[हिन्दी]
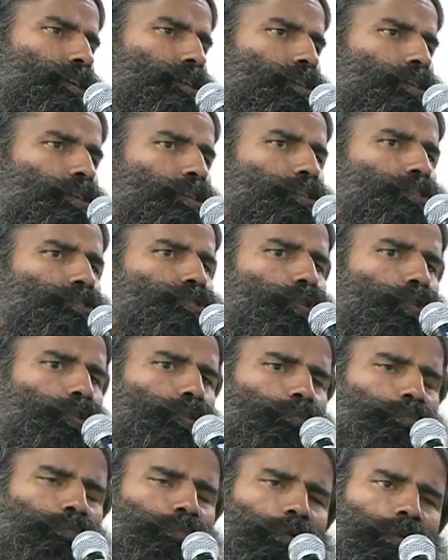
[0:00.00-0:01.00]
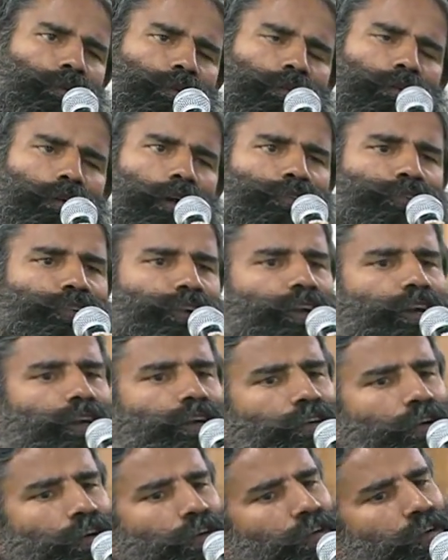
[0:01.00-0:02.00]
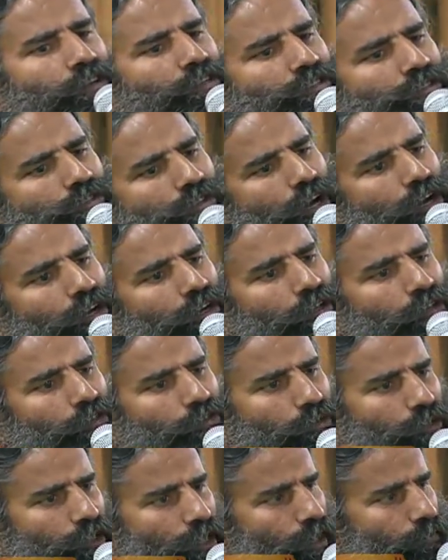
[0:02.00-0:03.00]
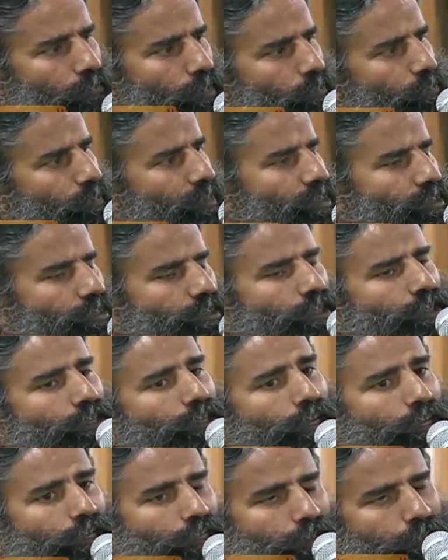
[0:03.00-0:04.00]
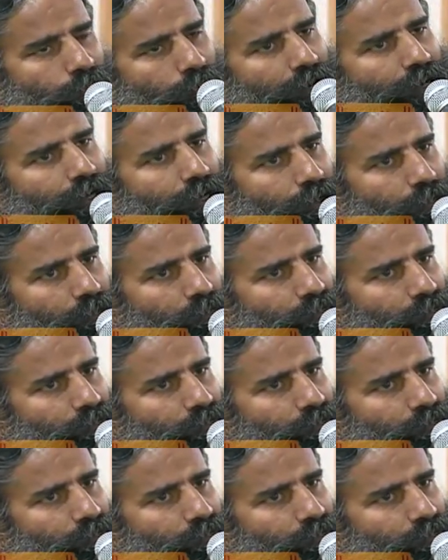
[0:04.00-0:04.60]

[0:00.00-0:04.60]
कंट्रीज और अफ्रीकन कंट्रीज सारी दुनिया में पतंजलि की एक डिमांड है